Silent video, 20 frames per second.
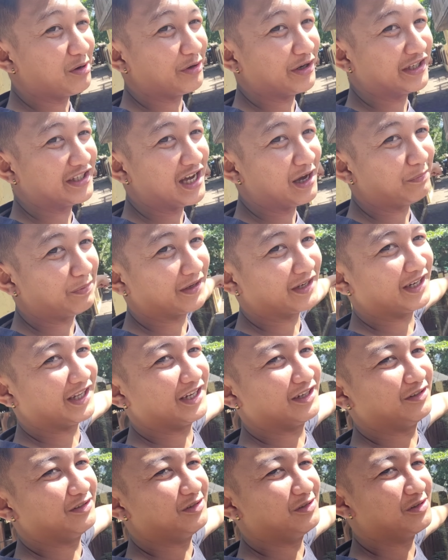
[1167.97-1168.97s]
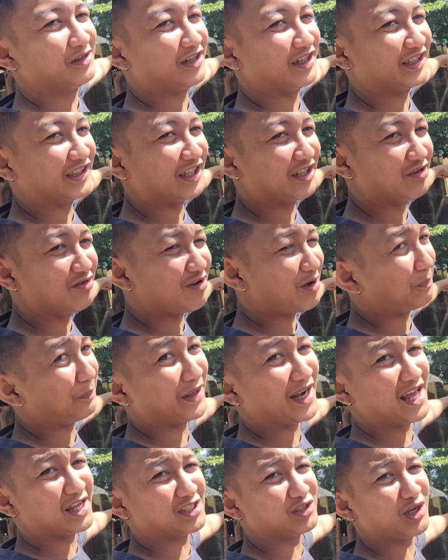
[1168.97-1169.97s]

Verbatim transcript: koi japper na yan. Oh. Makita nyo, kapiraso